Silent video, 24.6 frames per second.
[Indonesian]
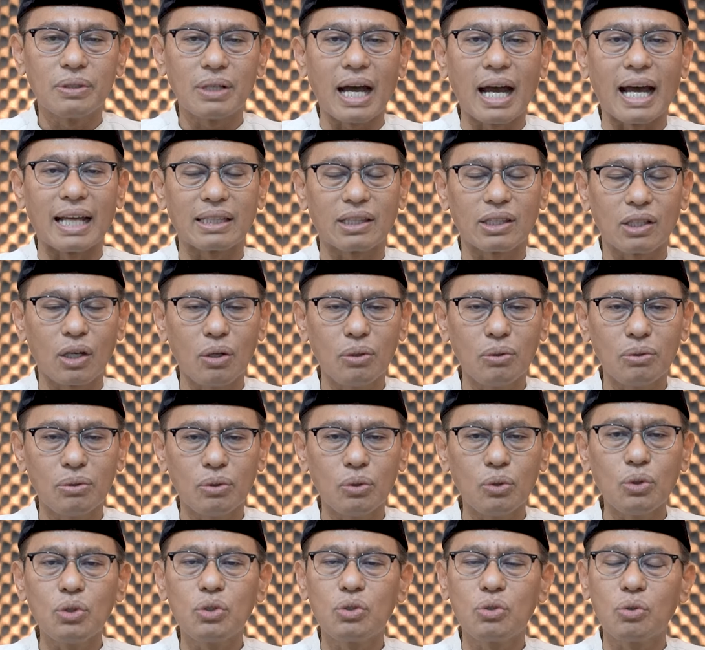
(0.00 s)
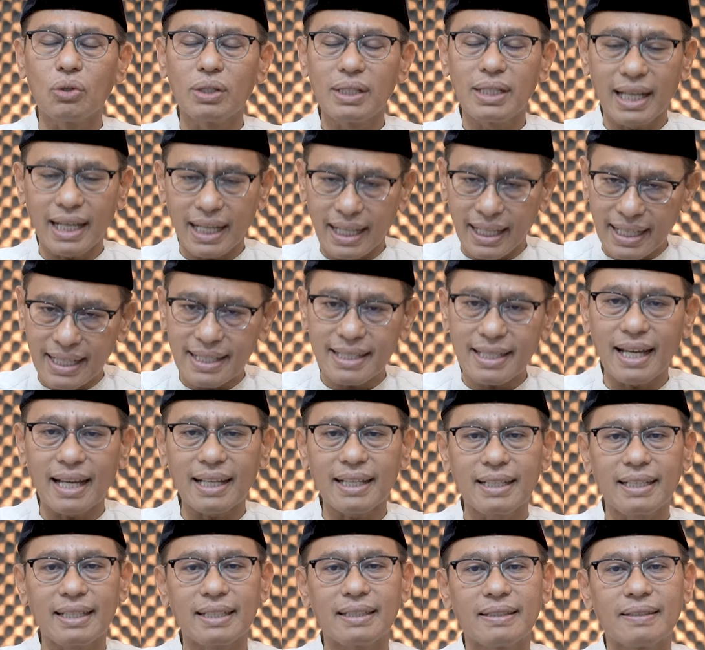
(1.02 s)
Atau uzurnya karena
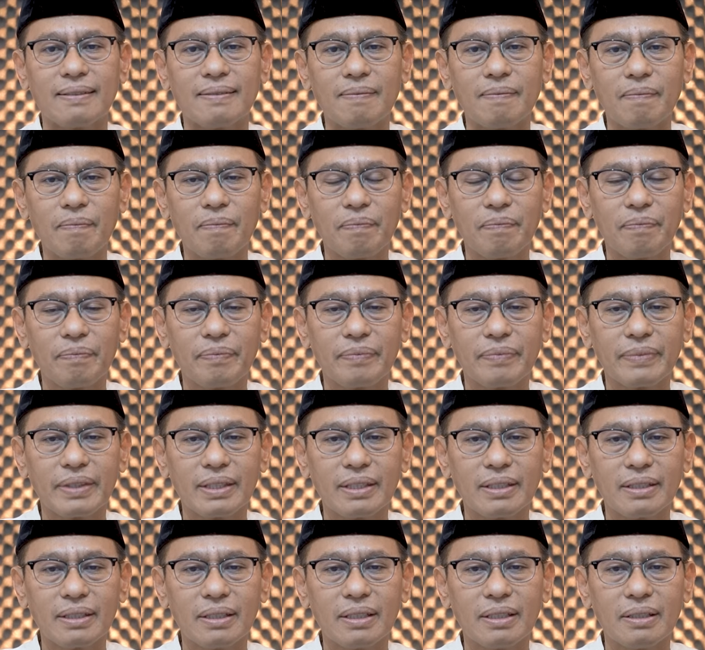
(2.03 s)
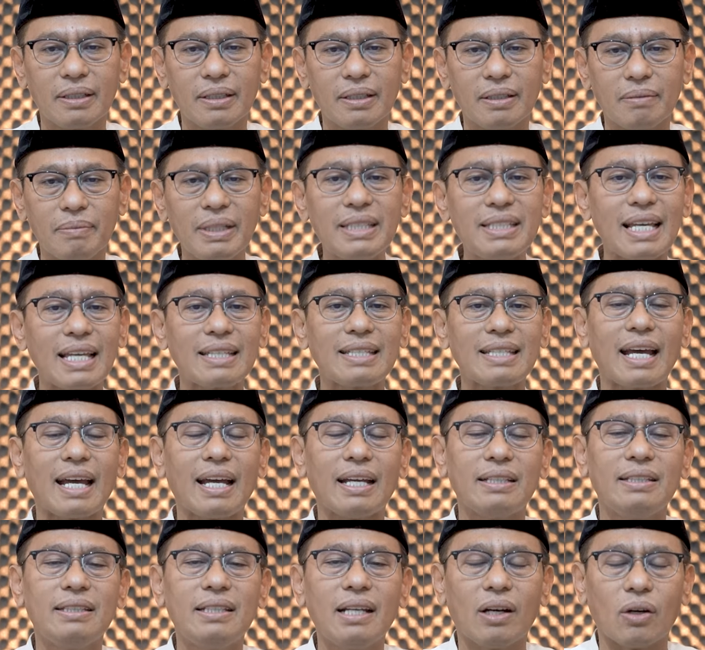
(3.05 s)
sakit. Bisa
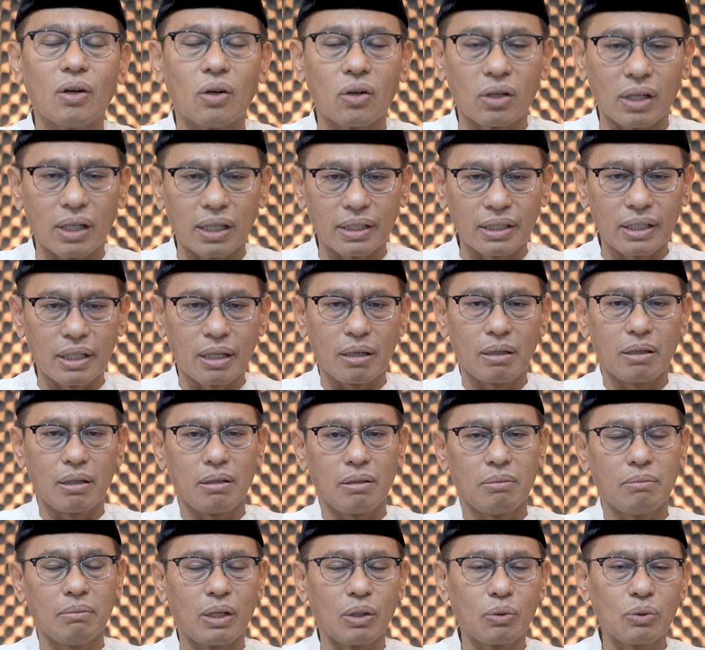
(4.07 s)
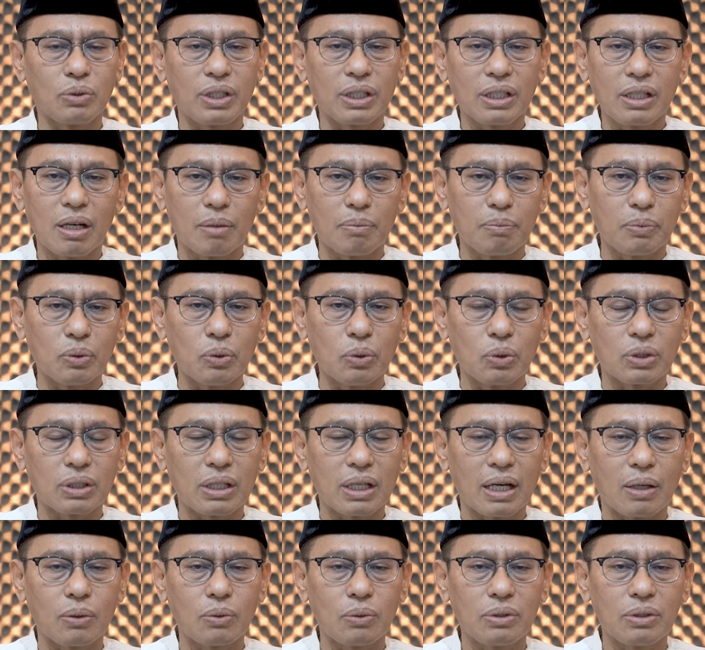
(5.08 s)
saja orangnya baru 30
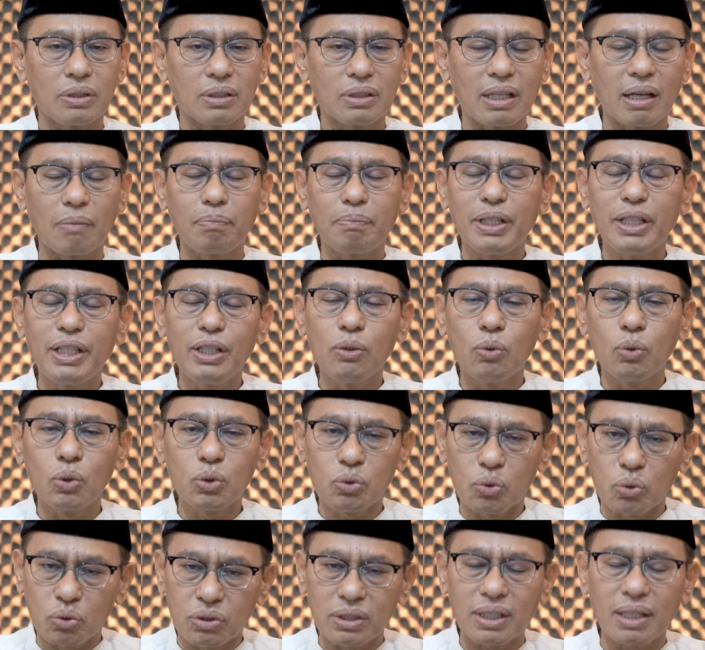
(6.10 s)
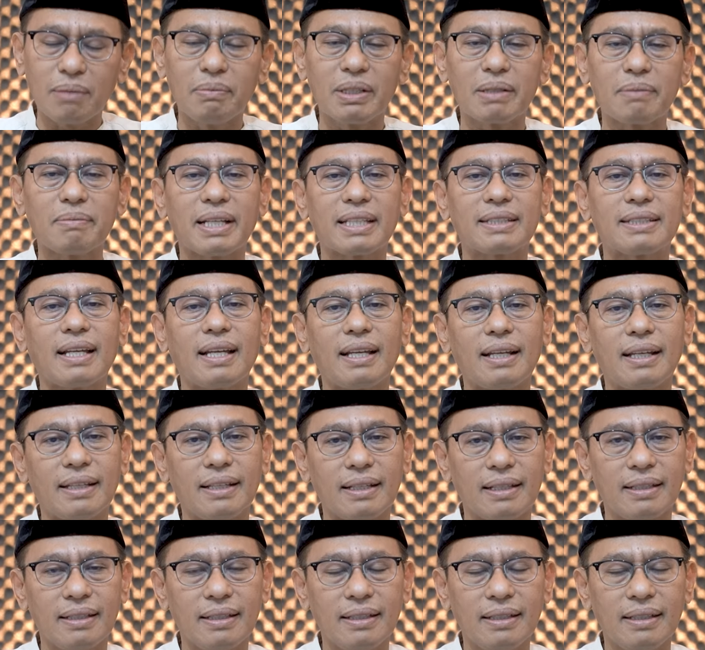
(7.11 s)
tahun, tapi di ususnya bermasalah.